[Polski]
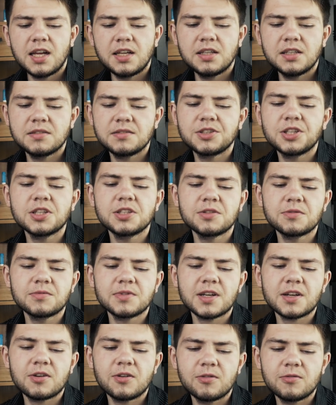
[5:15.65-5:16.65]
E, trzecią
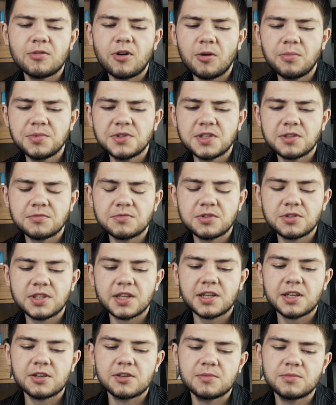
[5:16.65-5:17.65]
taką opcją, co
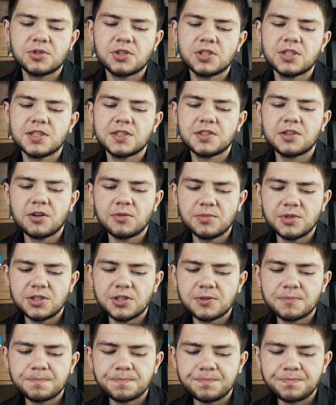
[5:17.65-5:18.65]
takiego możecie
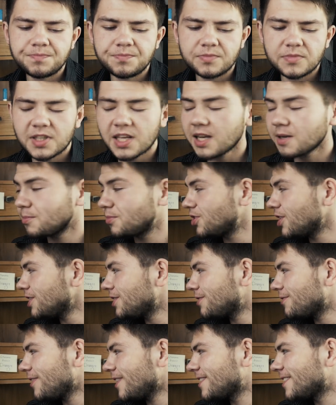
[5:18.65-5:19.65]
zrobić, jak
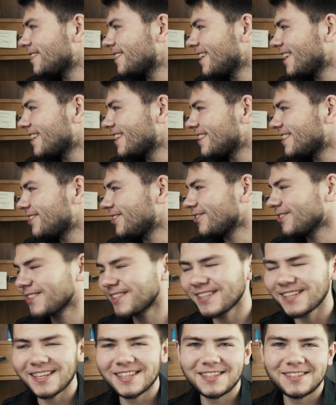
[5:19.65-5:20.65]
przetrwać taki ciąg
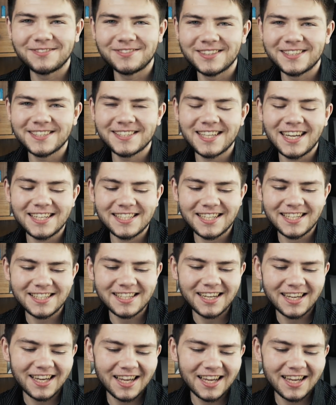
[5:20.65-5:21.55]
negatywnych zdarzeń,